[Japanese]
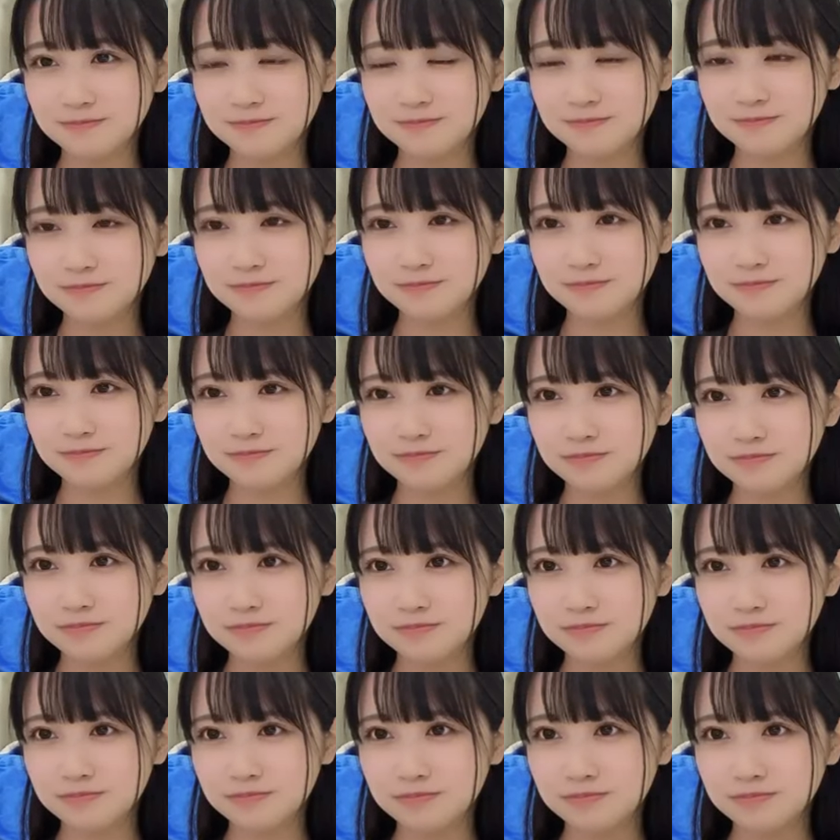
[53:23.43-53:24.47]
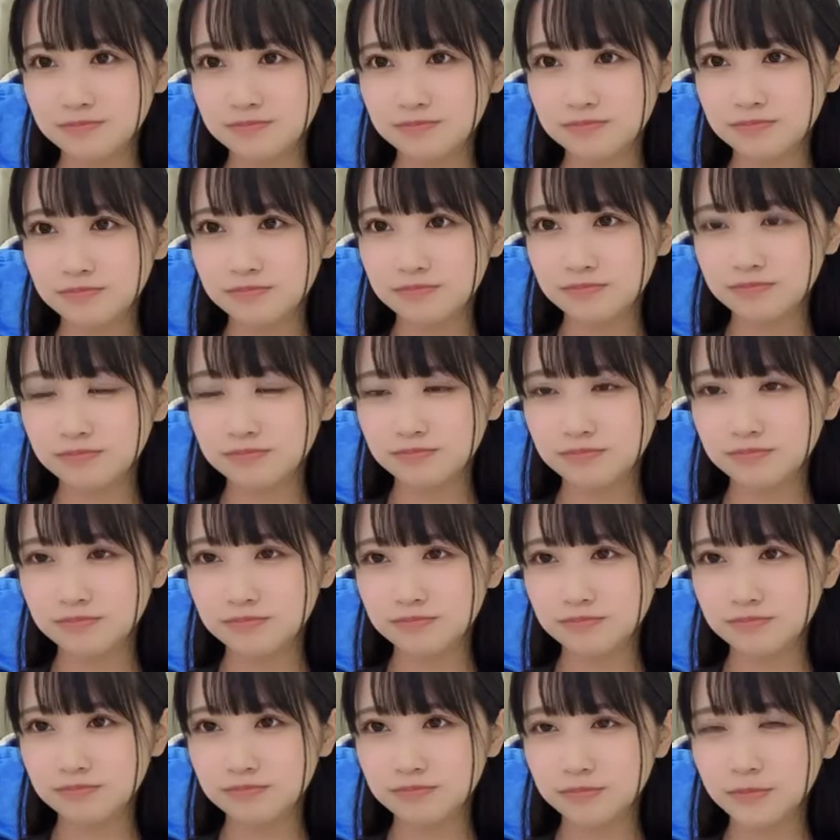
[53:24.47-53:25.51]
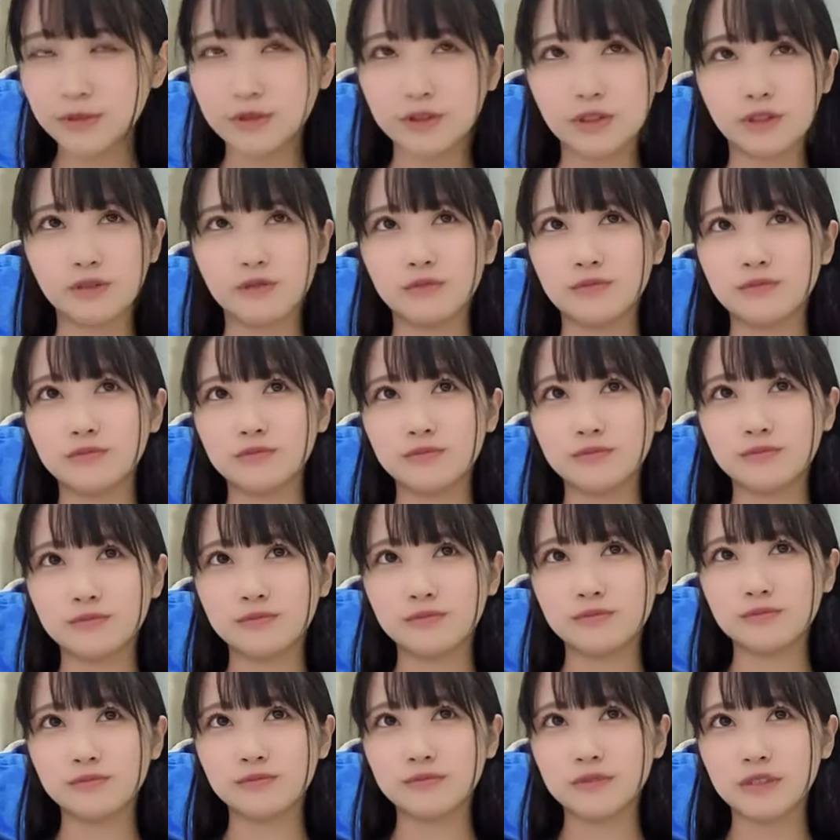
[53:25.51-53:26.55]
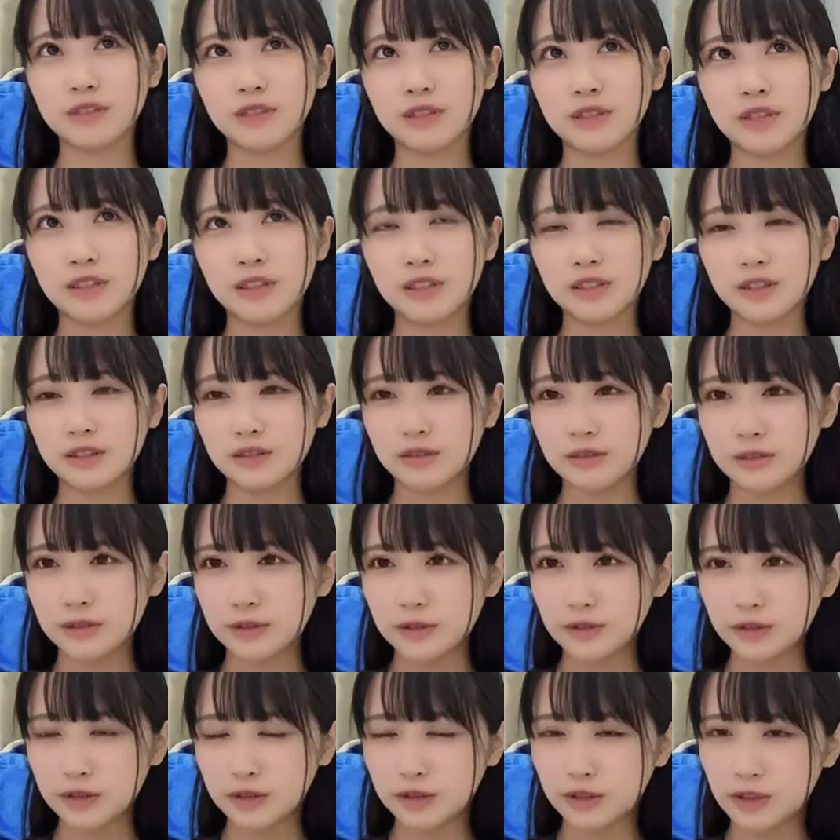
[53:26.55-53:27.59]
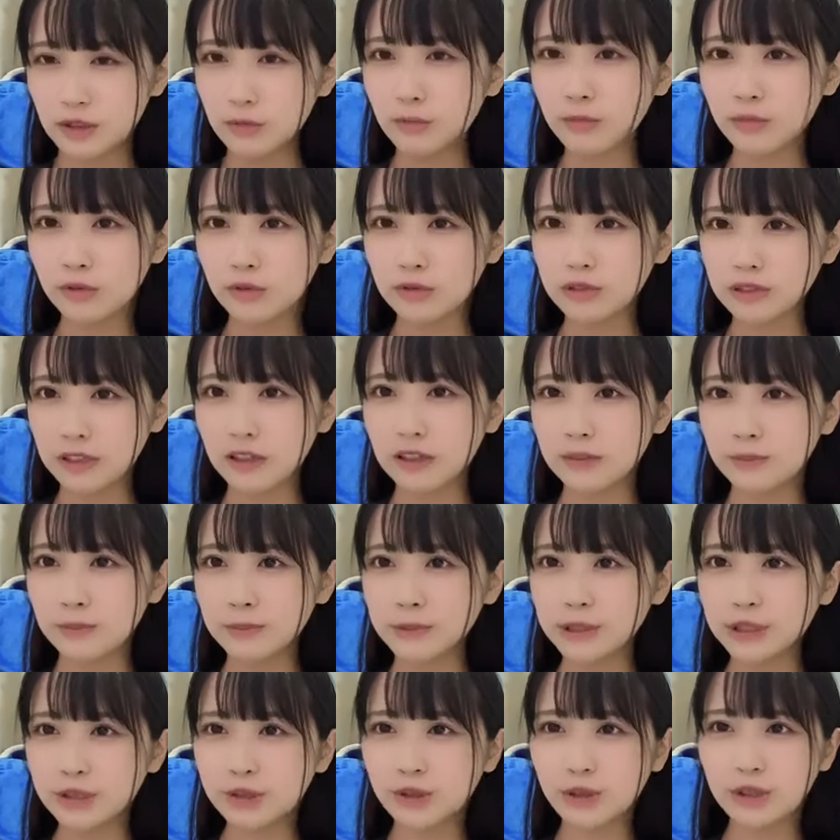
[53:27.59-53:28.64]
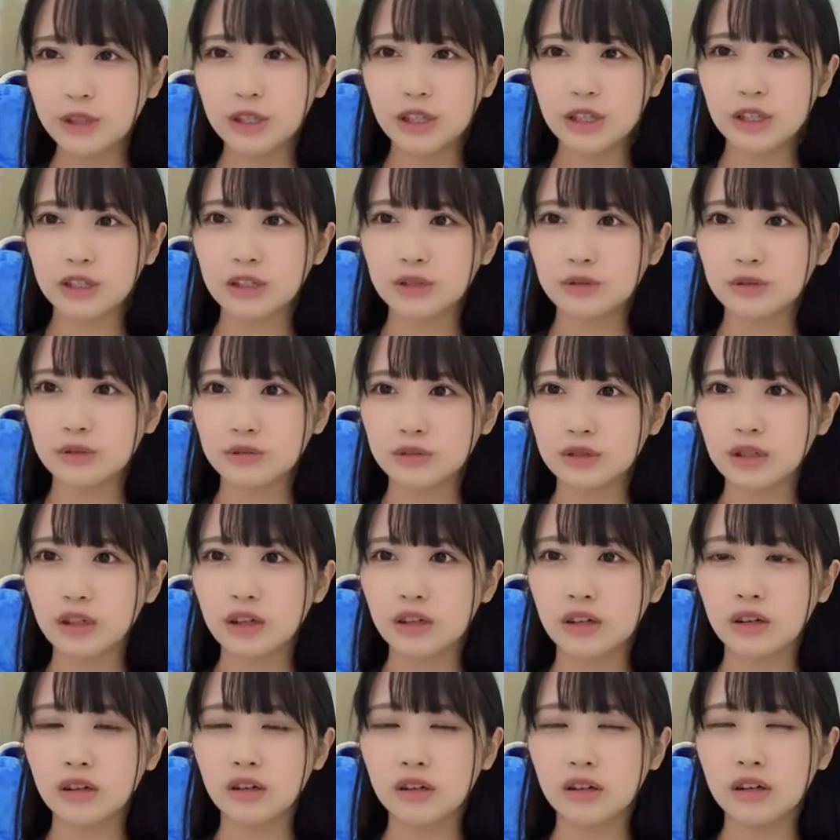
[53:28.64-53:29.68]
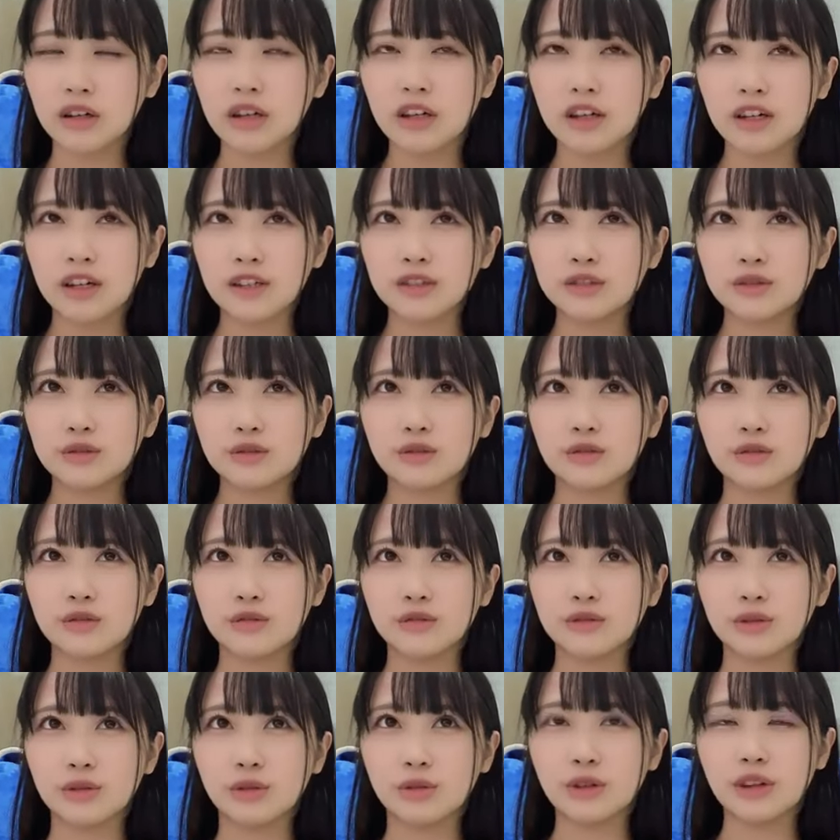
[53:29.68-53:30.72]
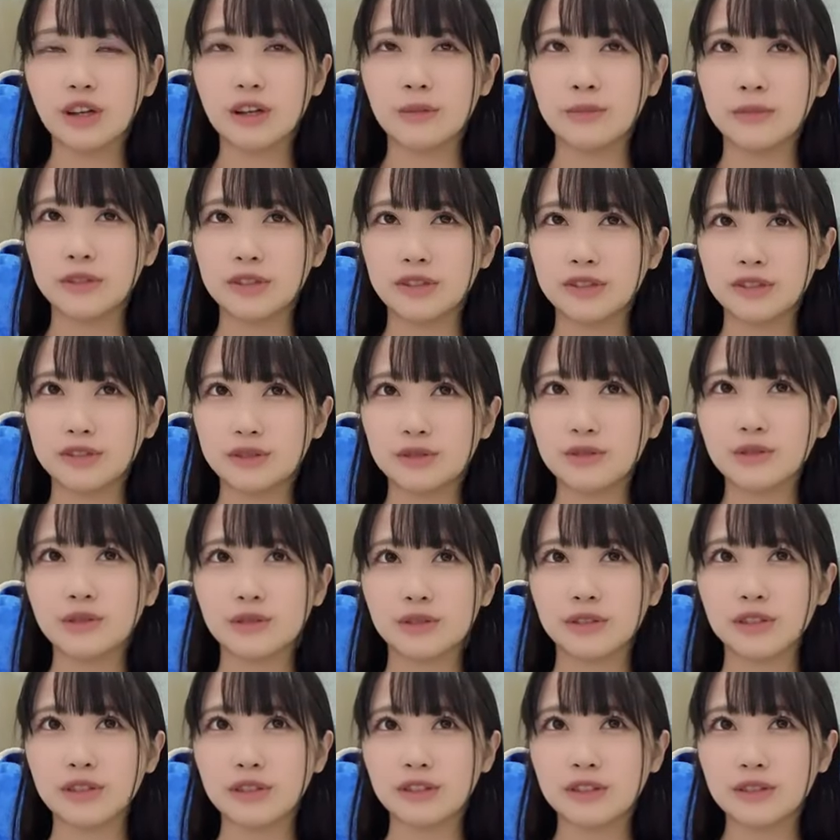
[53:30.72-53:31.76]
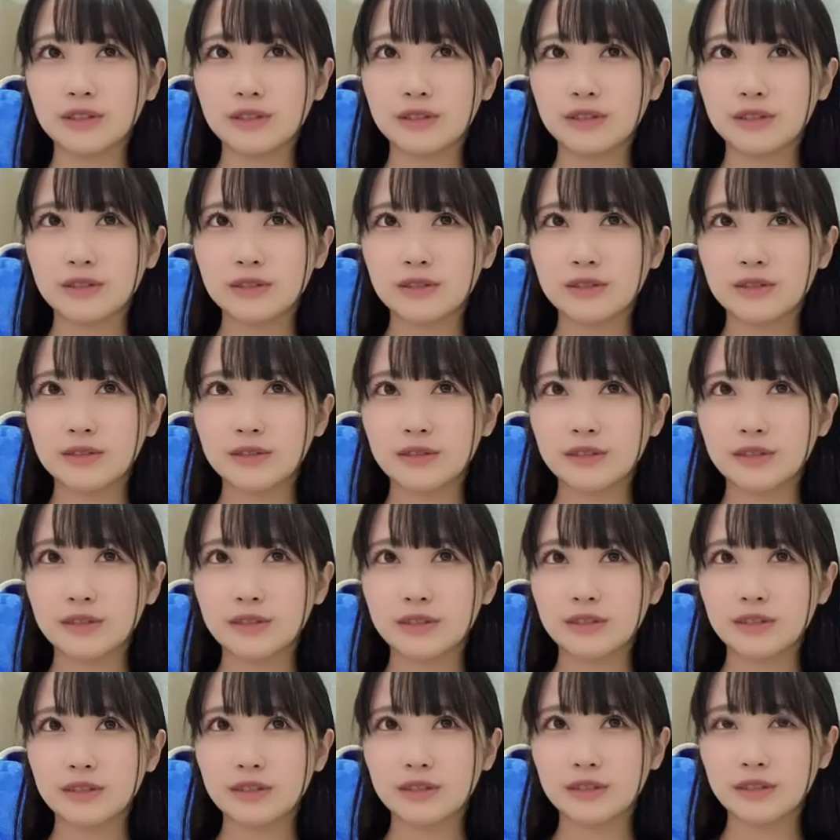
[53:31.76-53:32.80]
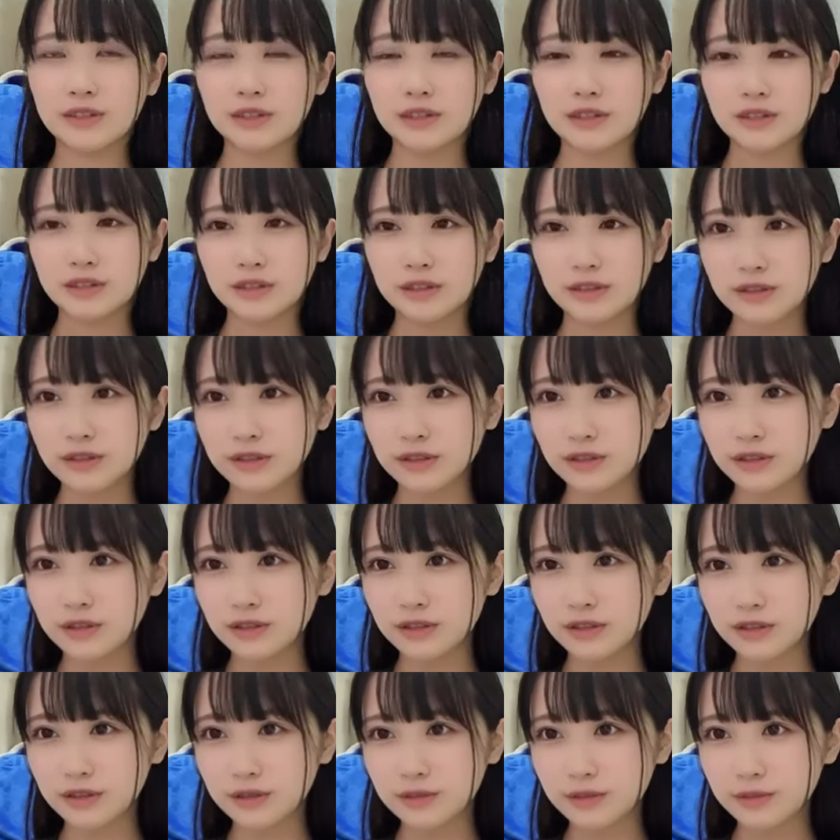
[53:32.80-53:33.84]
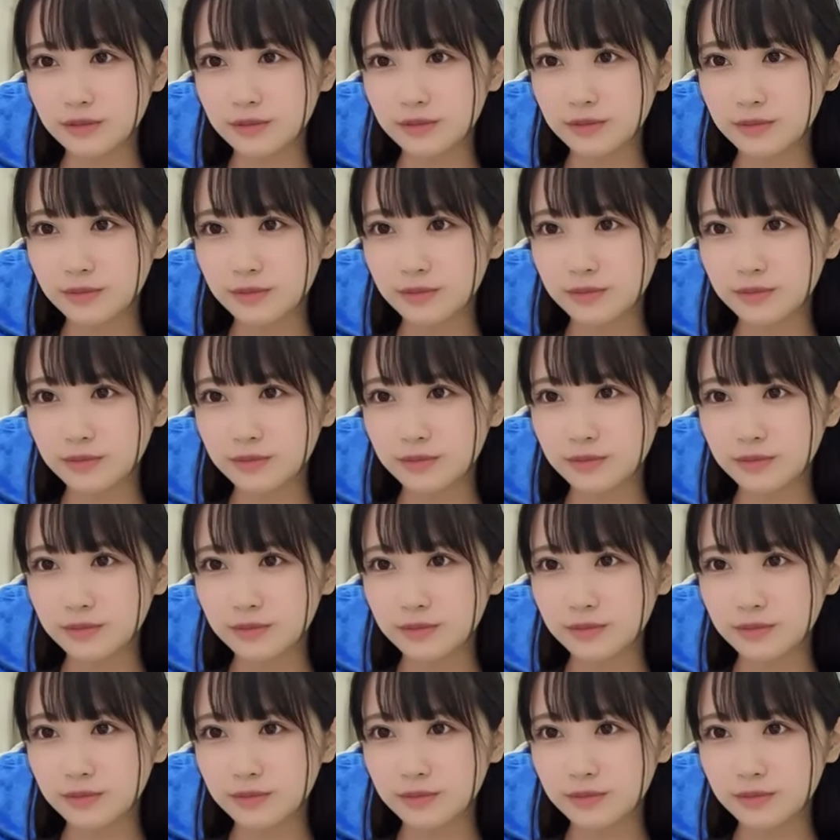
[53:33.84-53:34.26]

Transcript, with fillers: 私真っ白の部屋にしたいいいやん昨日見せてくれたみたいでもさ白い部屋だとさちょっと汚れが目立ちそうよね白い部屋う